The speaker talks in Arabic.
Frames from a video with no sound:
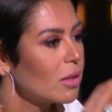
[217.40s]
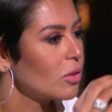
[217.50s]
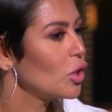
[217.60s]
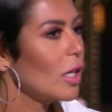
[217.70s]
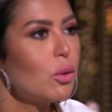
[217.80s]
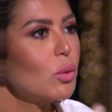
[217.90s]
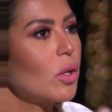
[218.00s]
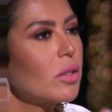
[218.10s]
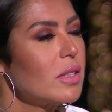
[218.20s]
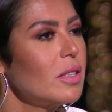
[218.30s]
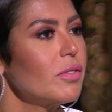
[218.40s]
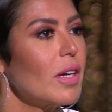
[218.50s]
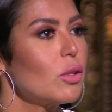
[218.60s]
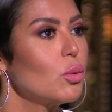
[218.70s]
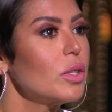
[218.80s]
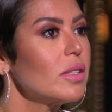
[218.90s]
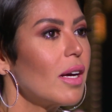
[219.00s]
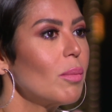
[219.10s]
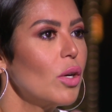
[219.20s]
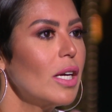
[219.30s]
شكله لطيف هتدوقيه
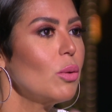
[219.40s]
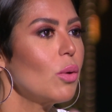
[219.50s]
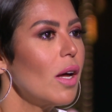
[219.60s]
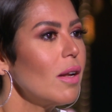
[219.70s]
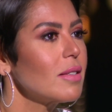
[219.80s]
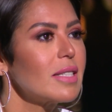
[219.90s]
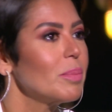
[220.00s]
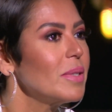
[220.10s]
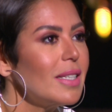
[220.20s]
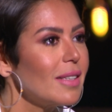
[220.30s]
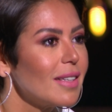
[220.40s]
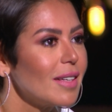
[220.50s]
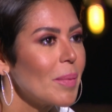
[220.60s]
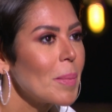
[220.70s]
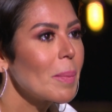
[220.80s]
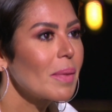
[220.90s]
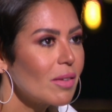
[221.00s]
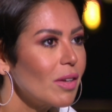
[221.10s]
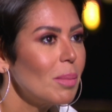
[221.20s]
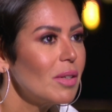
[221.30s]
طعمه حلو خلاص جبتيه فاهمه